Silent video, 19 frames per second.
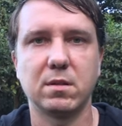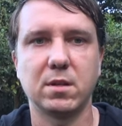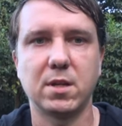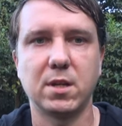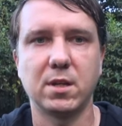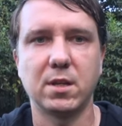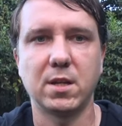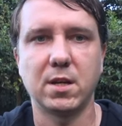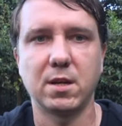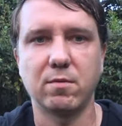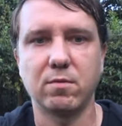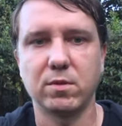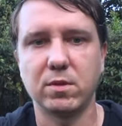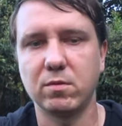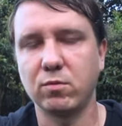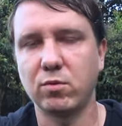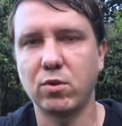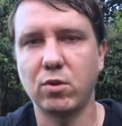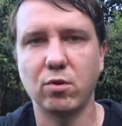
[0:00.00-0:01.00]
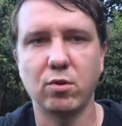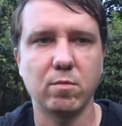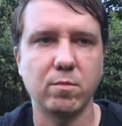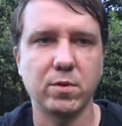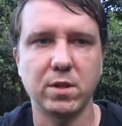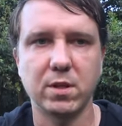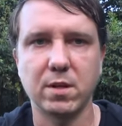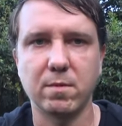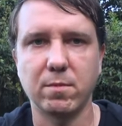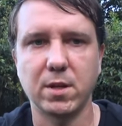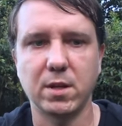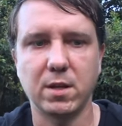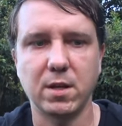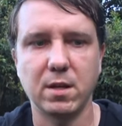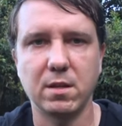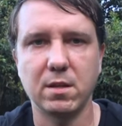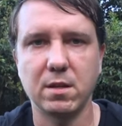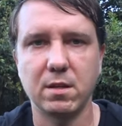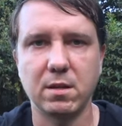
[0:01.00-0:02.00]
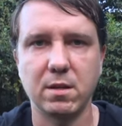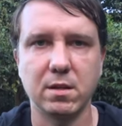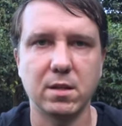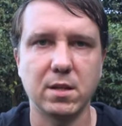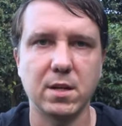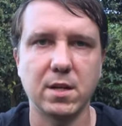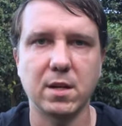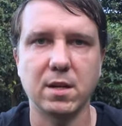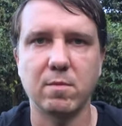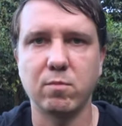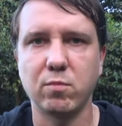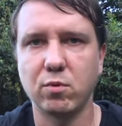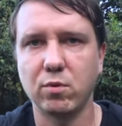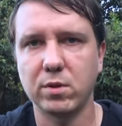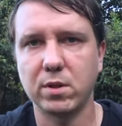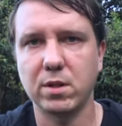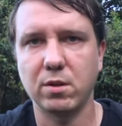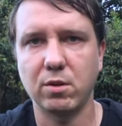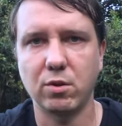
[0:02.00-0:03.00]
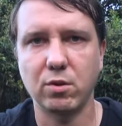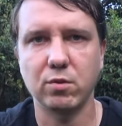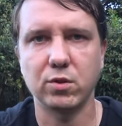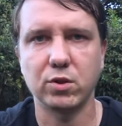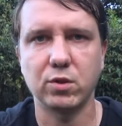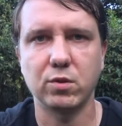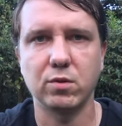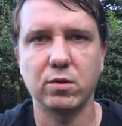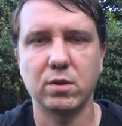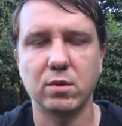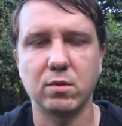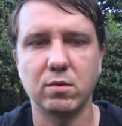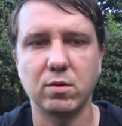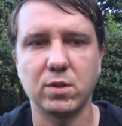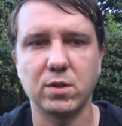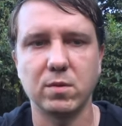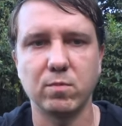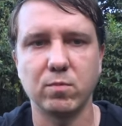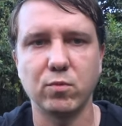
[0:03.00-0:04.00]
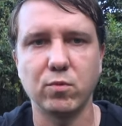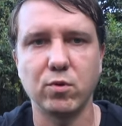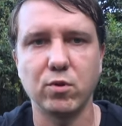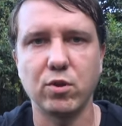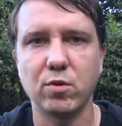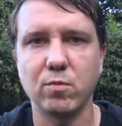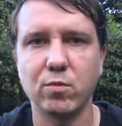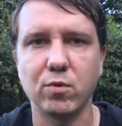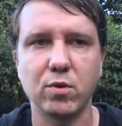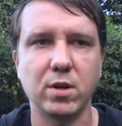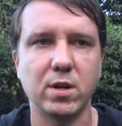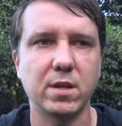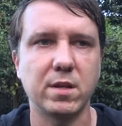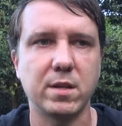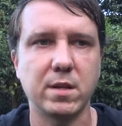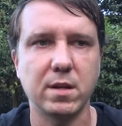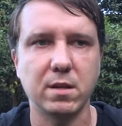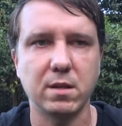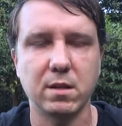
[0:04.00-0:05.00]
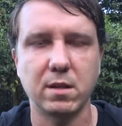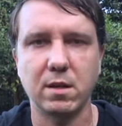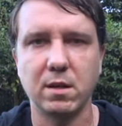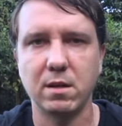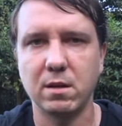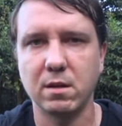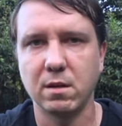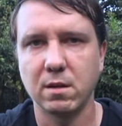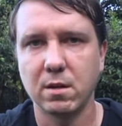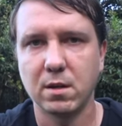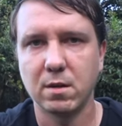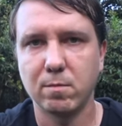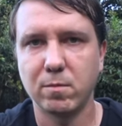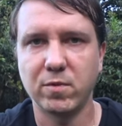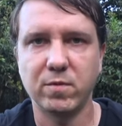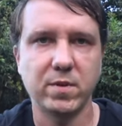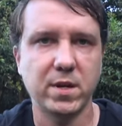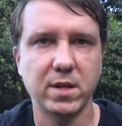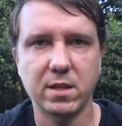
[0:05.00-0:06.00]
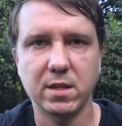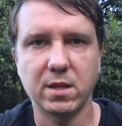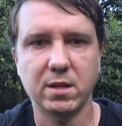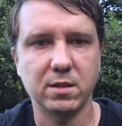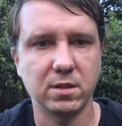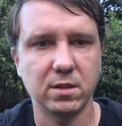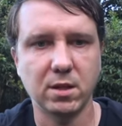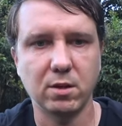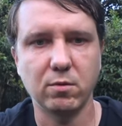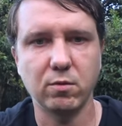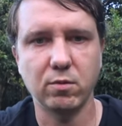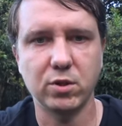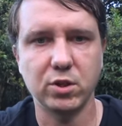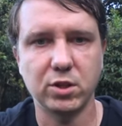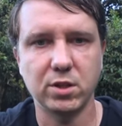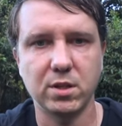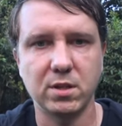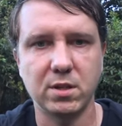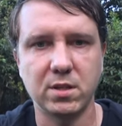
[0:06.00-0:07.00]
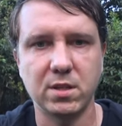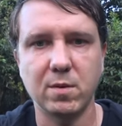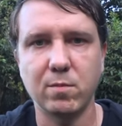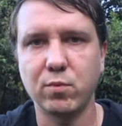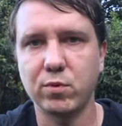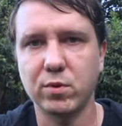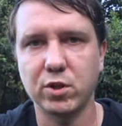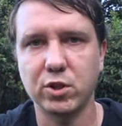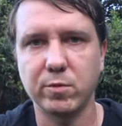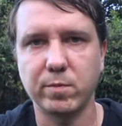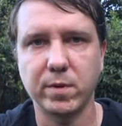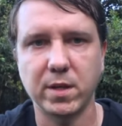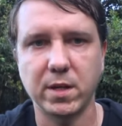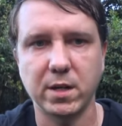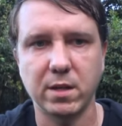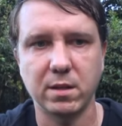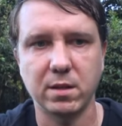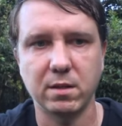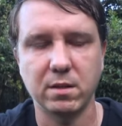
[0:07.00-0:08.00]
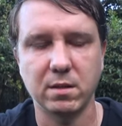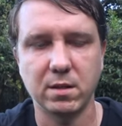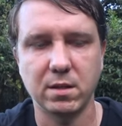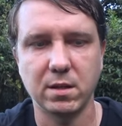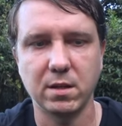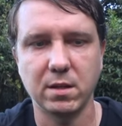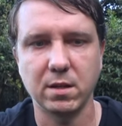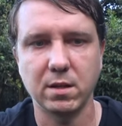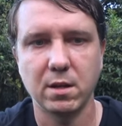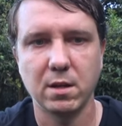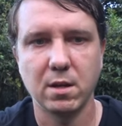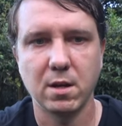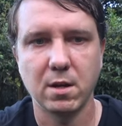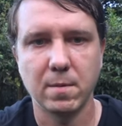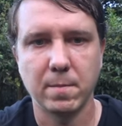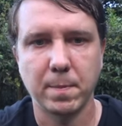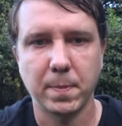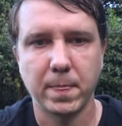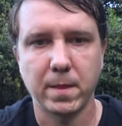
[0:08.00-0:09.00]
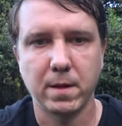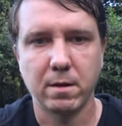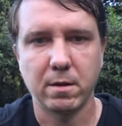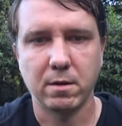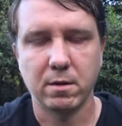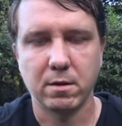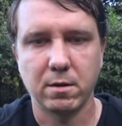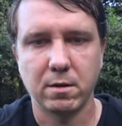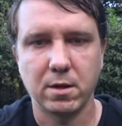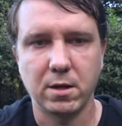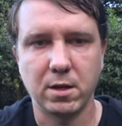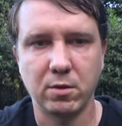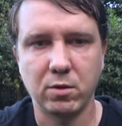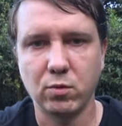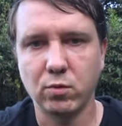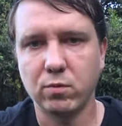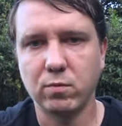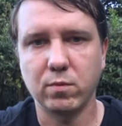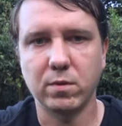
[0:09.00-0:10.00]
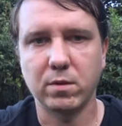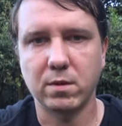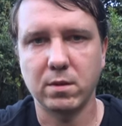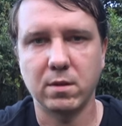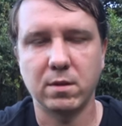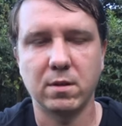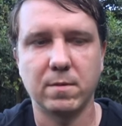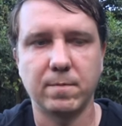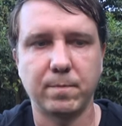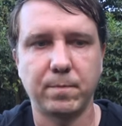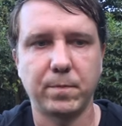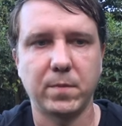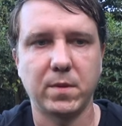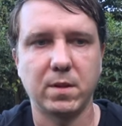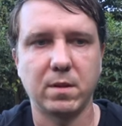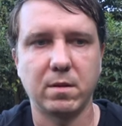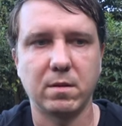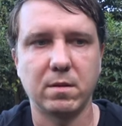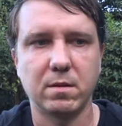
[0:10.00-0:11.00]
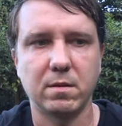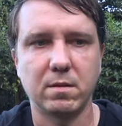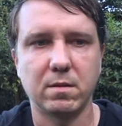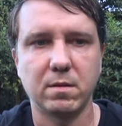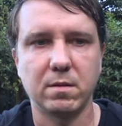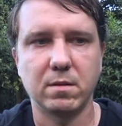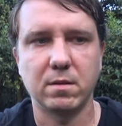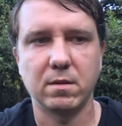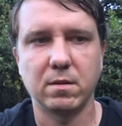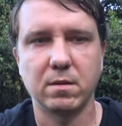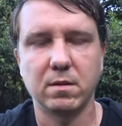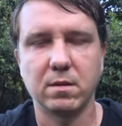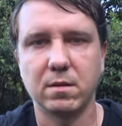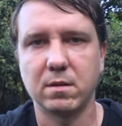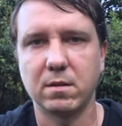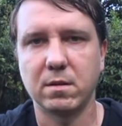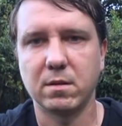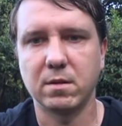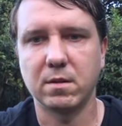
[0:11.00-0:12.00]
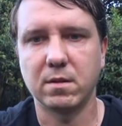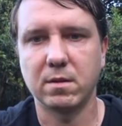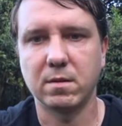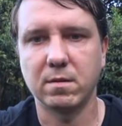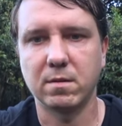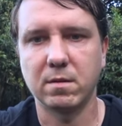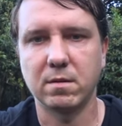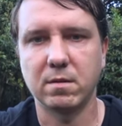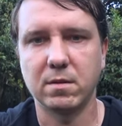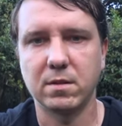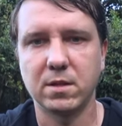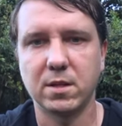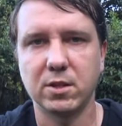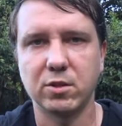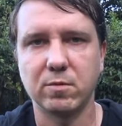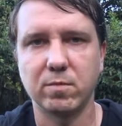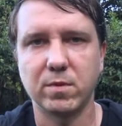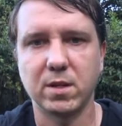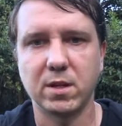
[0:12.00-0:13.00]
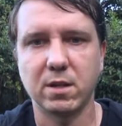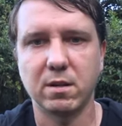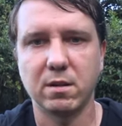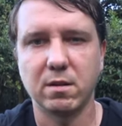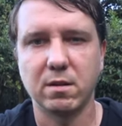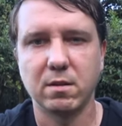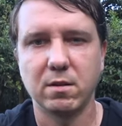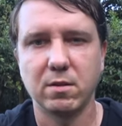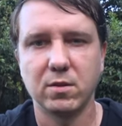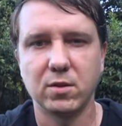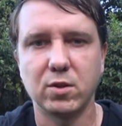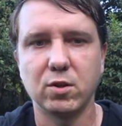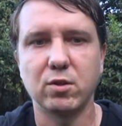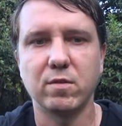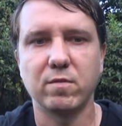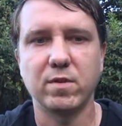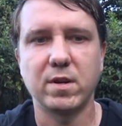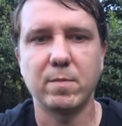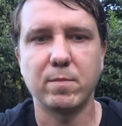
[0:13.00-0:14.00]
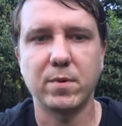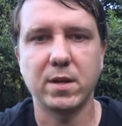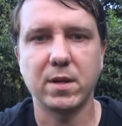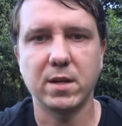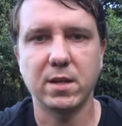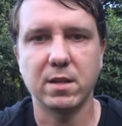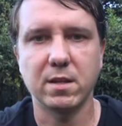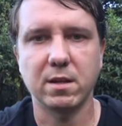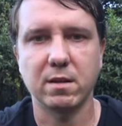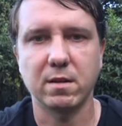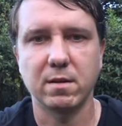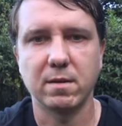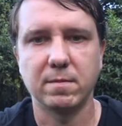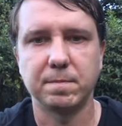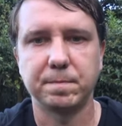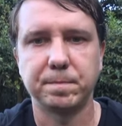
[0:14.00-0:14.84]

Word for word: Когда вот учеба, там какие-то дела, работа, еще что-то, то есть очень много дел, и бывает так закрутишься и забудешь про это дело. И тут вот, э, э, скажем так, сотовый оператор